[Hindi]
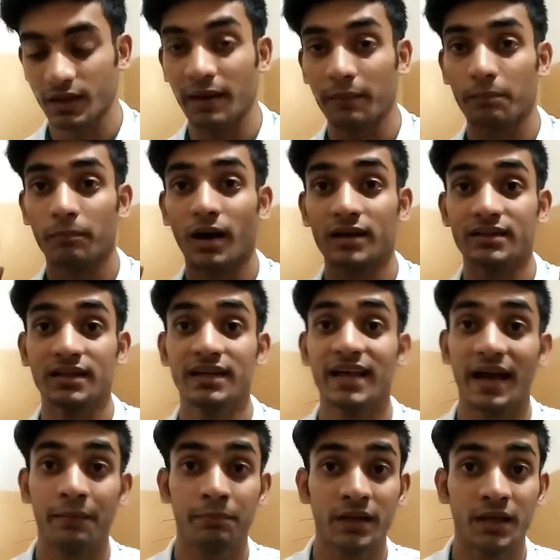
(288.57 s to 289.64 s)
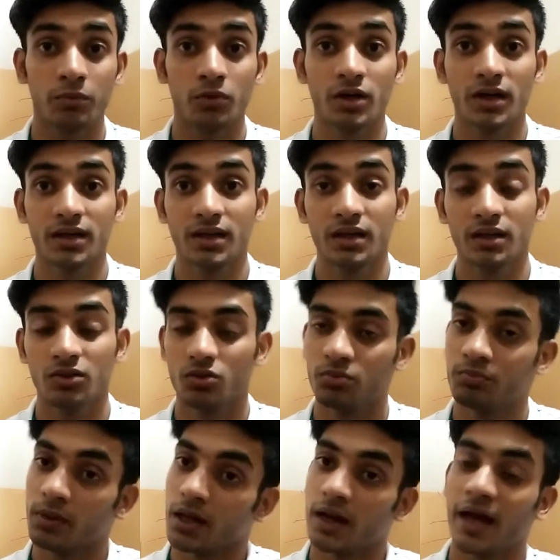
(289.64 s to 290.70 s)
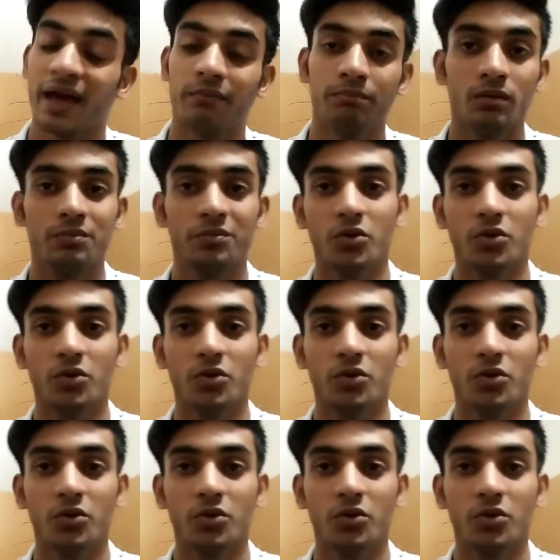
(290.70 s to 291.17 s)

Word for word: अब बात रही एप्पल के प्रोडक्ट की तो माना एप्पल